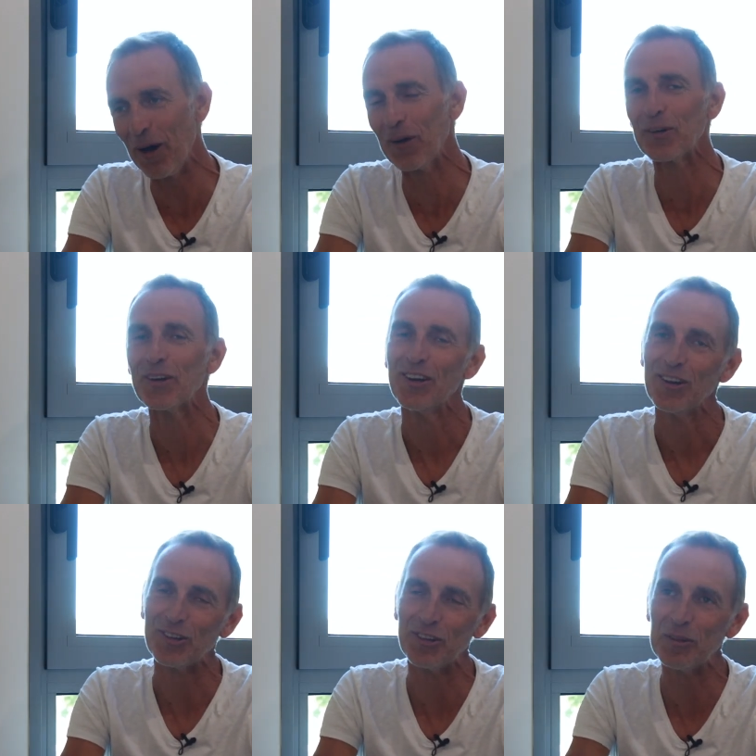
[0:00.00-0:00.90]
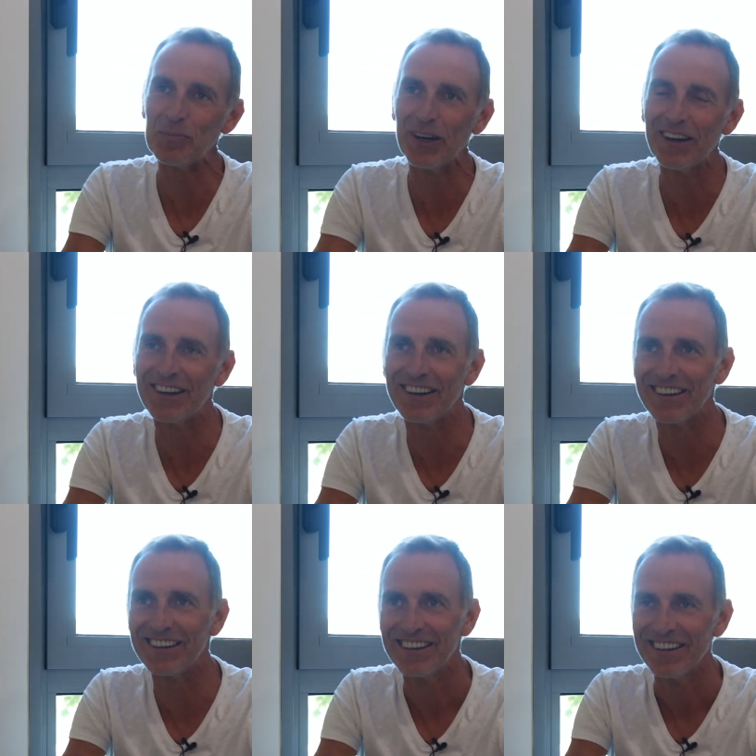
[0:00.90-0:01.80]
Alors, je ne dis
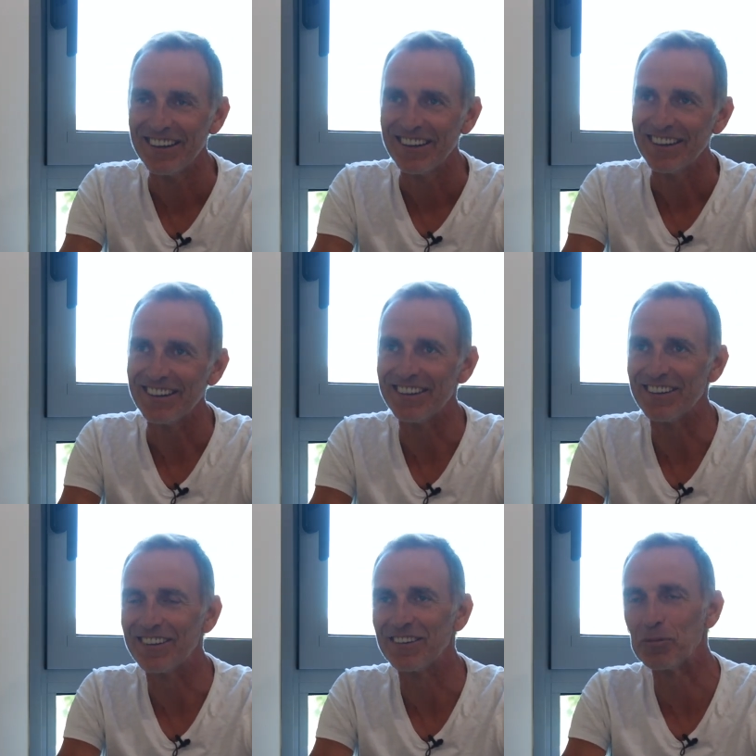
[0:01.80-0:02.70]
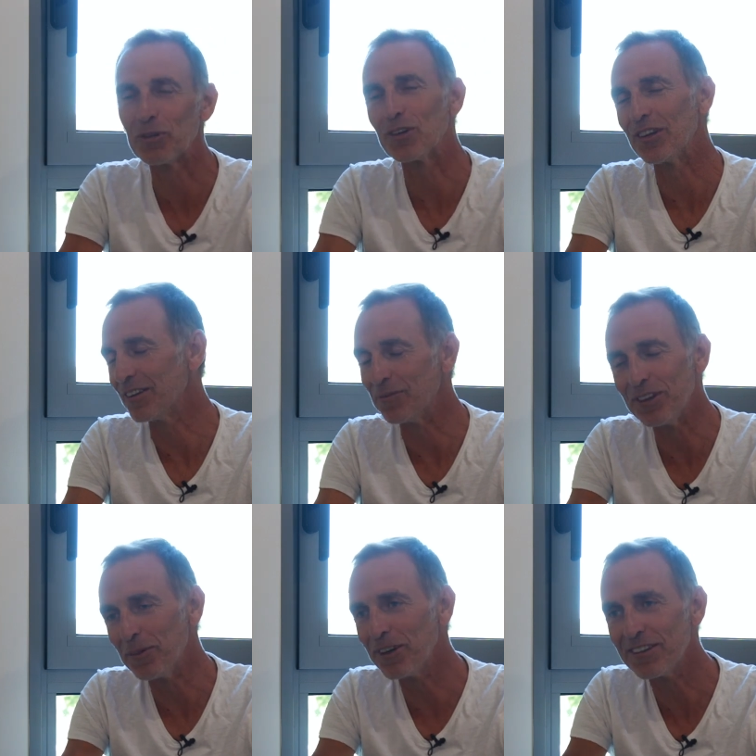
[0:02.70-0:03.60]
pas euh, parce
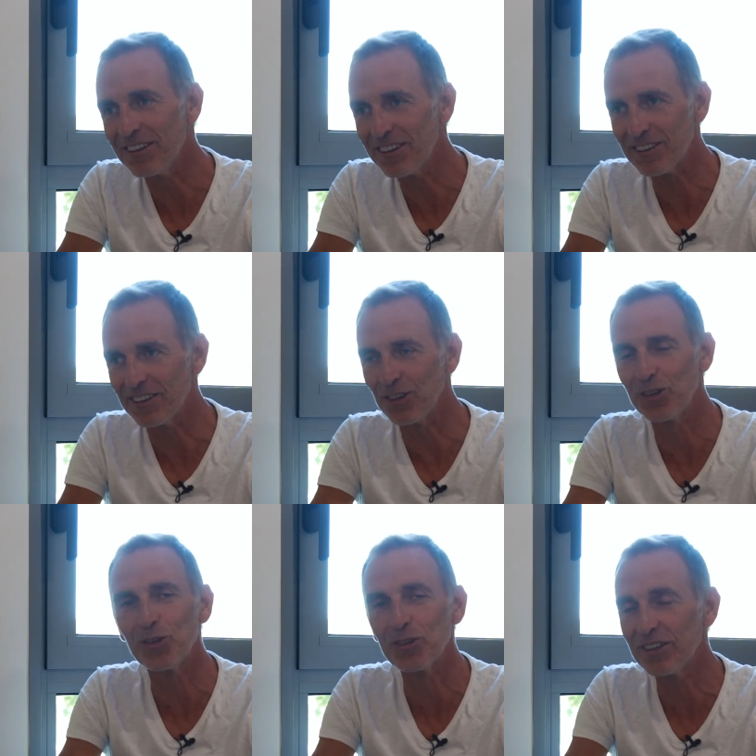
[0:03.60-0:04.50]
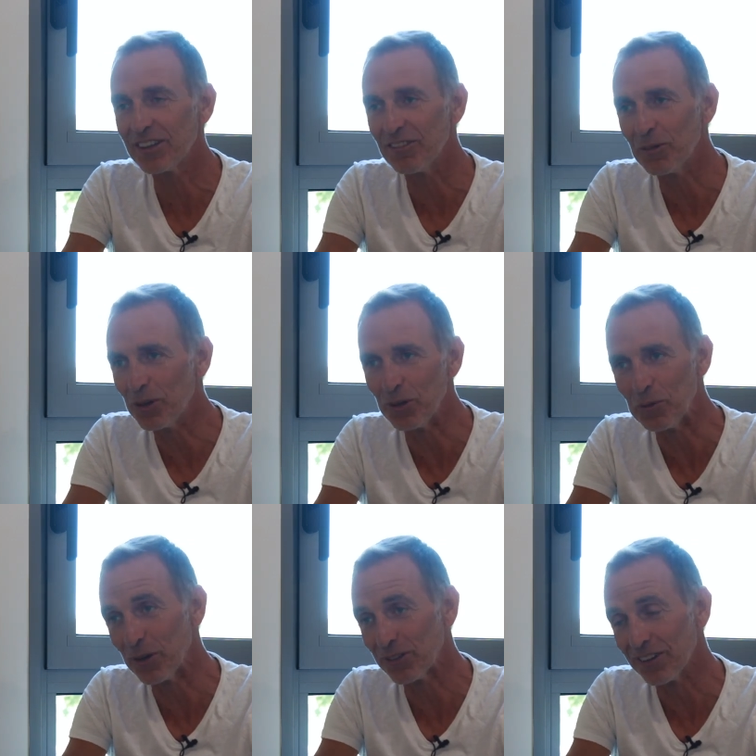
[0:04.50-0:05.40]
qu'évidemment, il s'est dit que c'était Chiotti qui avait amené le
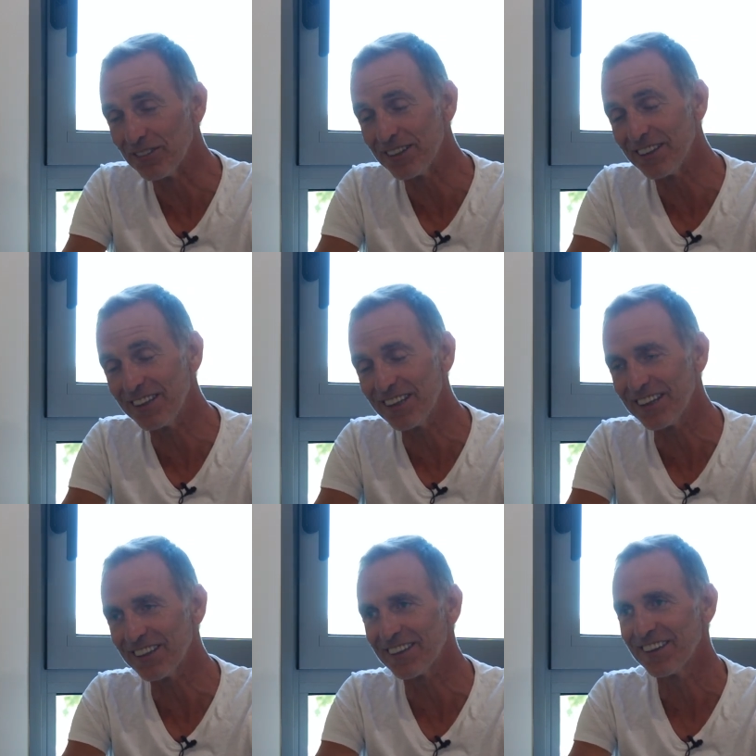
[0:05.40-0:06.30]
dopage dans le VTT.